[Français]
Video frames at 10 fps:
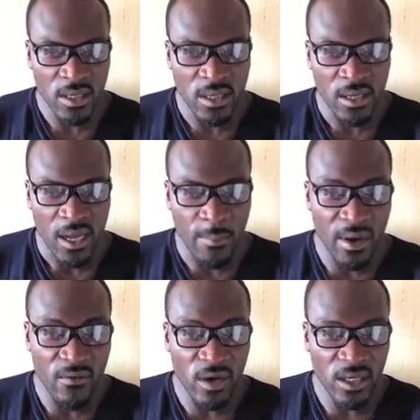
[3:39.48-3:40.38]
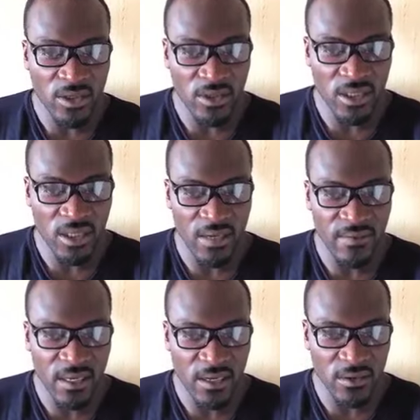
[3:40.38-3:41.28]
après avoir échangé avec les
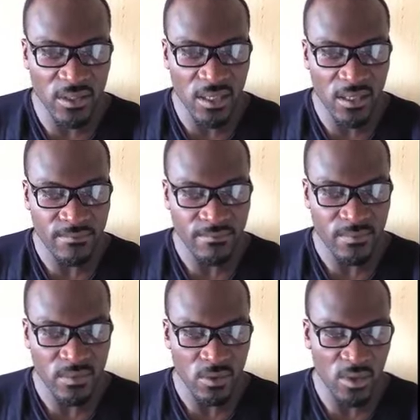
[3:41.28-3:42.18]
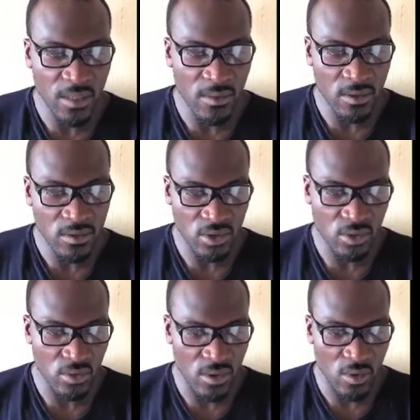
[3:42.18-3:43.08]
candidats, notamment ceux de
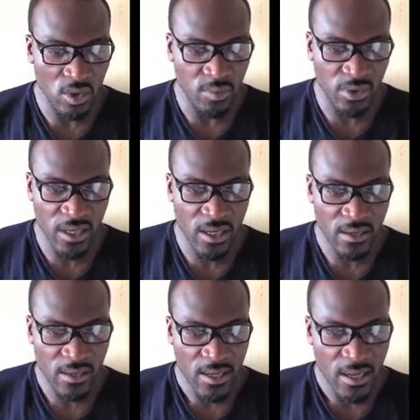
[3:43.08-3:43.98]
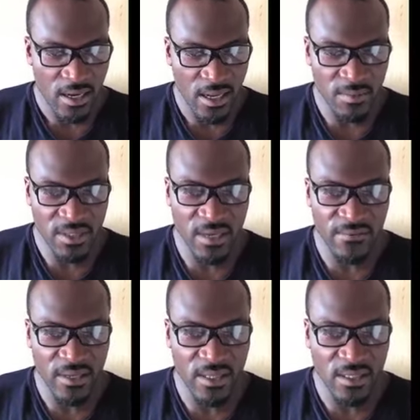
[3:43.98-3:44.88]
la gauche plurielle, l'AMCF a
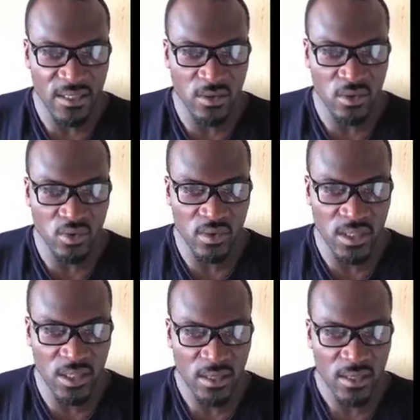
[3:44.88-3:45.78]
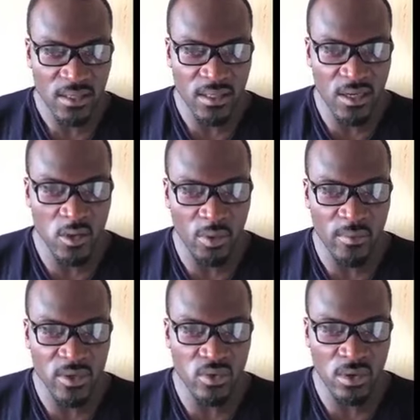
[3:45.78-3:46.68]
décidé de soutenir dès le premier
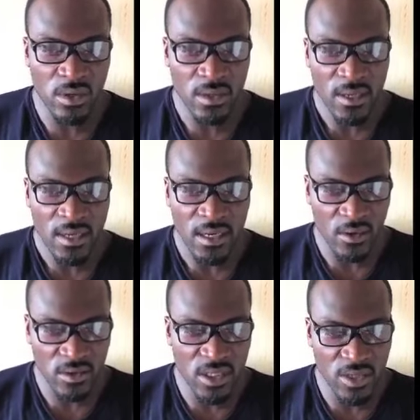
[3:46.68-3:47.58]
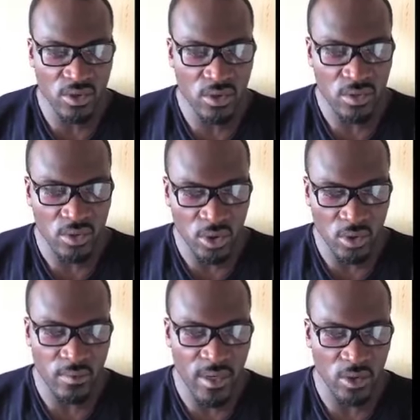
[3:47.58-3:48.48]
tour la candidature de Jean-Luc
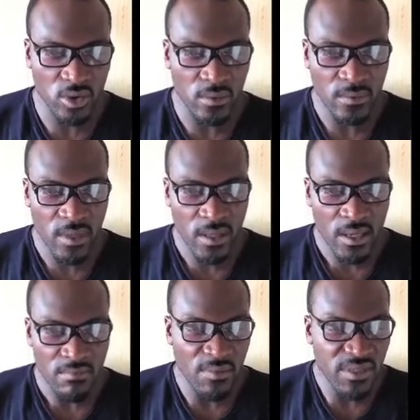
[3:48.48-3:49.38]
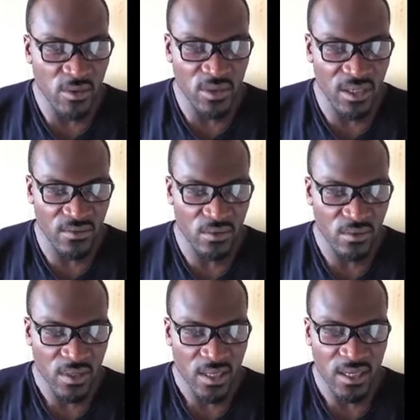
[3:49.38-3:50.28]
Mélenchon, même si nous savions
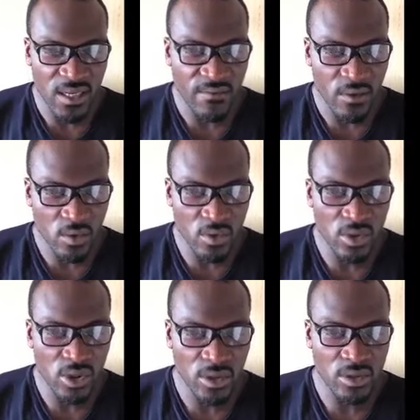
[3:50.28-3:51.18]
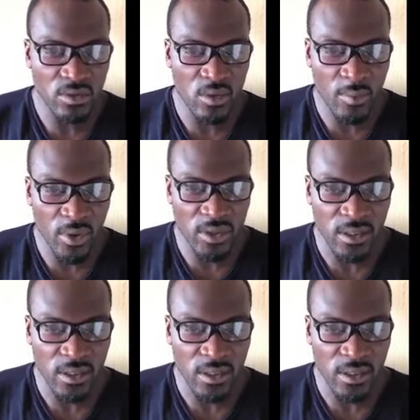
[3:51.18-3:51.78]
qu'il n'avait aucune chance de l'emporter.